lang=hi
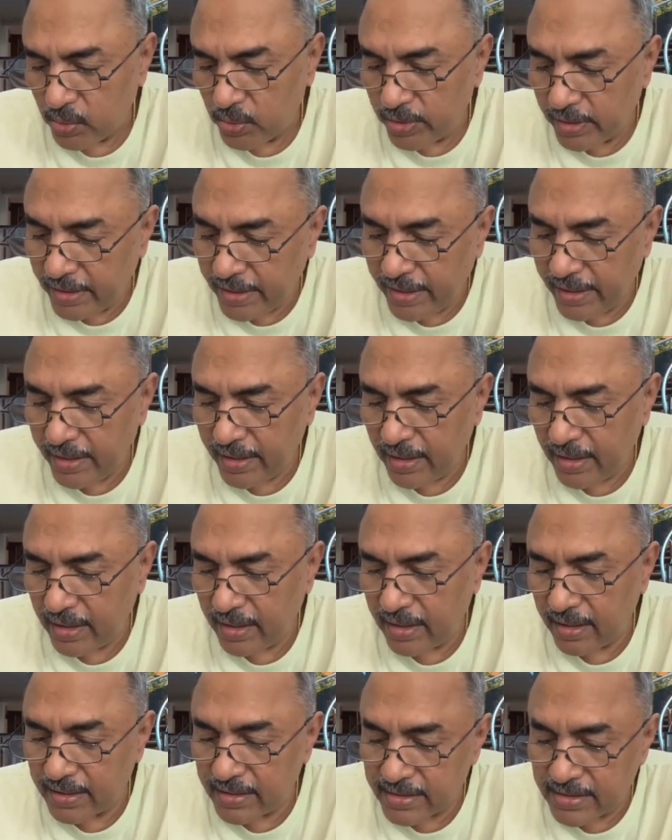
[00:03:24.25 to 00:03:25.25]
उनके
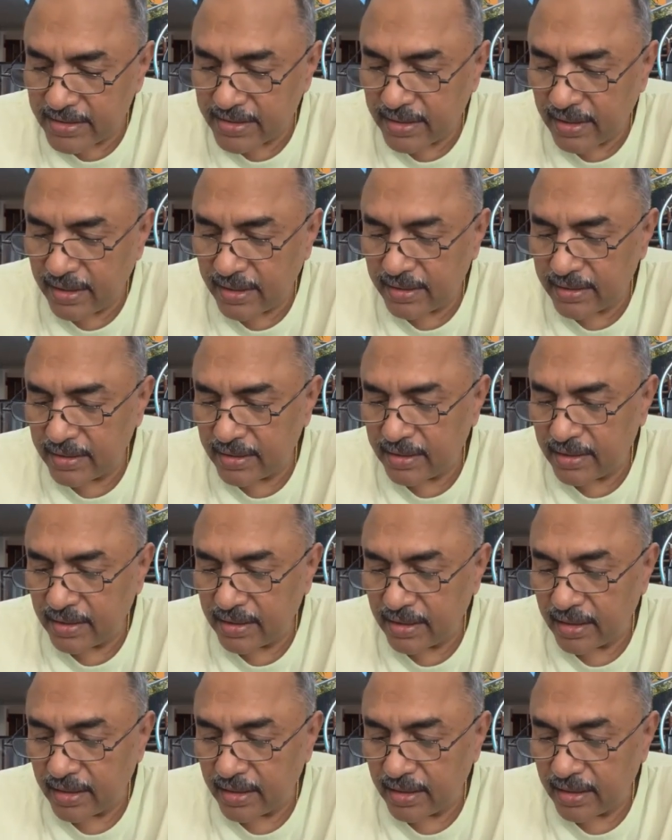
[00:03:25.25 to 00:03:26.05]
अनुसार